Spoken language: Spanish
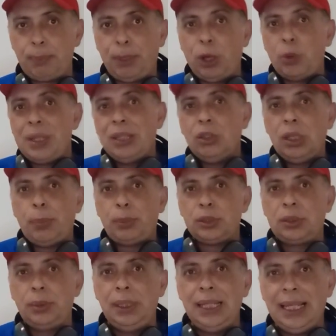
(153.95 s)
pero viendo la
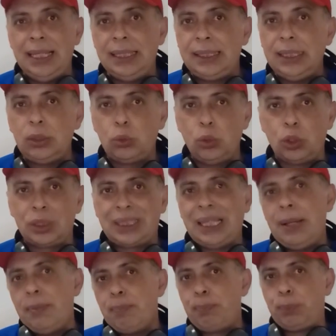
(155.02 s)
posibilidad del título
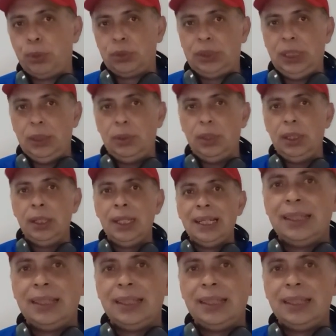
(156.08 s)
tan posible,